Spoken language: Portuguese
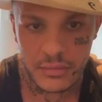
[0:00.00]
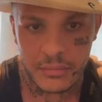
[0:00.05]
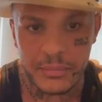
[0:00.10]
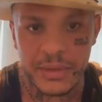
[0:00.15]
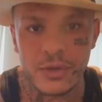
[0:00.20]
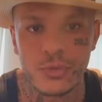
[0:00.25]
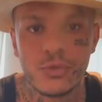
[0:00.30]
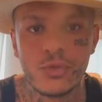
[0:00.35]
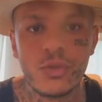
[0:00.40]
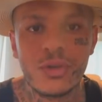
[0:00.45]

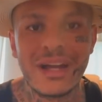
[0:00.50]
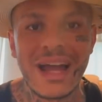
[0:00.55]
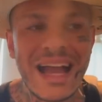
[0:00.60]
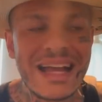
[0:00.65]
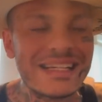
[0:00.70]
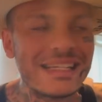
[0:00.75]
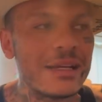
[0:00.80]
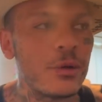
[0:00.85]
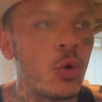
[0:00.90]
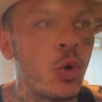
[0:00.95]

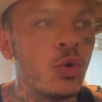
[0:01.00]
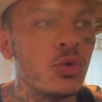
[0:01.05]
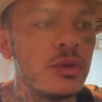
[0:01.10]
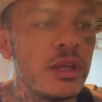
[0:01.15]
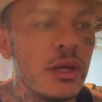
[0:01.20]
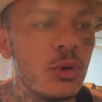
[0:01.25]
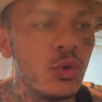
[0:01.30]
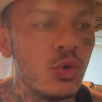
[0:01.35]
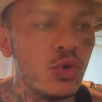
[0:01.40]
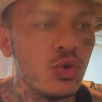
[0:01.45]
Personagem,
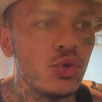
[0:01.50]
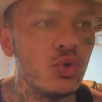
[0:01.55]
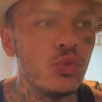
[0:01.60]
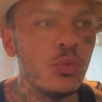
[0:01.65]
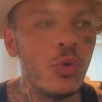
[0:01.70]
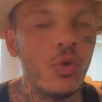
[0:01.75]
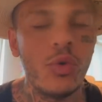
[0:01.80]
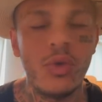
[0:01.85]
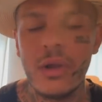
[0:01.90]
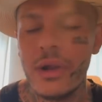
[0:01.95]
conteúdo,
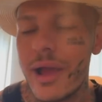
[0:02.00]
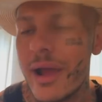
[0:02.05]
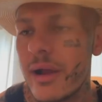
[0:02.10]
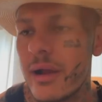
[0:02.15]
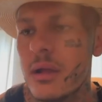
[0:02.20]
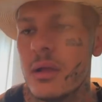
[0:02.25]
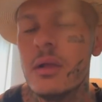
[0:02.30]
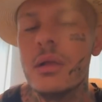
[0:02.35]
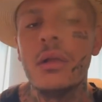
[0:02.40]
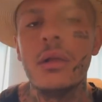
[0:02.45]

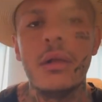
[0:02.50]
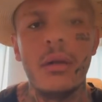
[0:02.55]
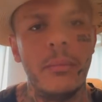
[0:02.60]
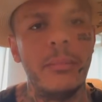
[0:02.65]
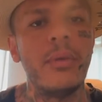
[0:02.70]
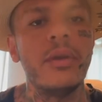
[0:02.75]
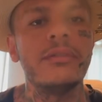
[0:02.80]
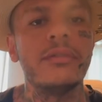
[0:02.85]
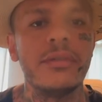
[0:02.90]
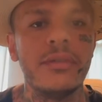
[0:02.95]
mulher,
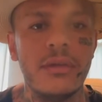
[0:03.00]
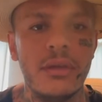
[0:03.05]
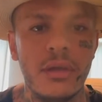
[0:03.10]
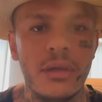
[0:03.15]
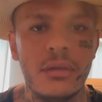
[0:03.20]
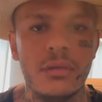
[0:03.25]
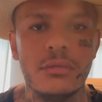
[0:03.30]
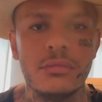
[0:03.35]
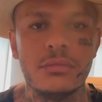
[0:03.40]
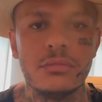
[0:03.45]
pode ser.